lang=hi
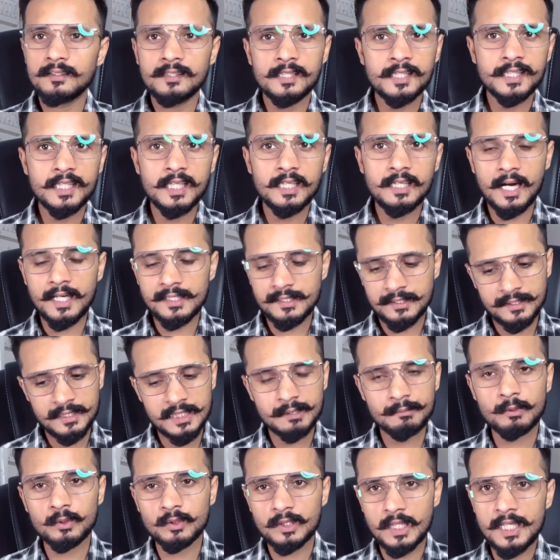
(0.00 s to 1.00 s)
लेकिन आज के
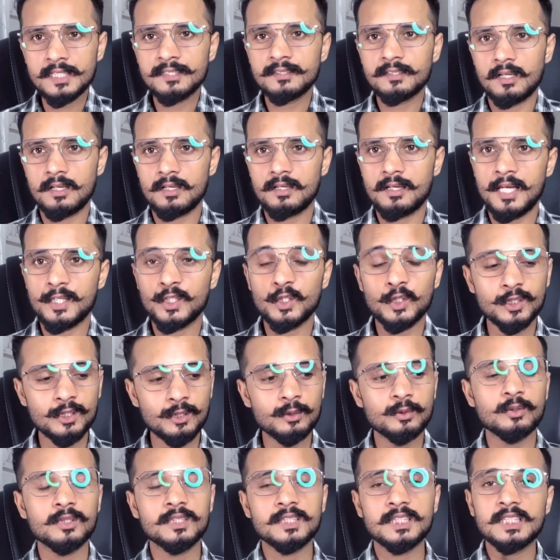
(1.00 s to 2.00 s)
डेट में वो नहीं चल रहा है क्योंकि
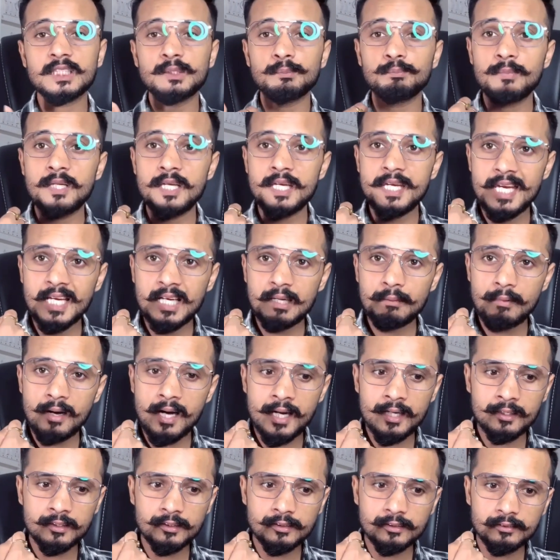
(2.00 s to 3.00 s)
दोस्तों जिस पे एक
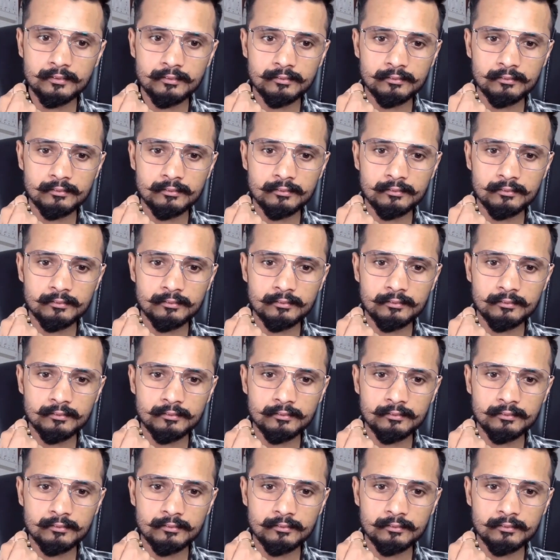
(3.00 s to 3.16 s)
बार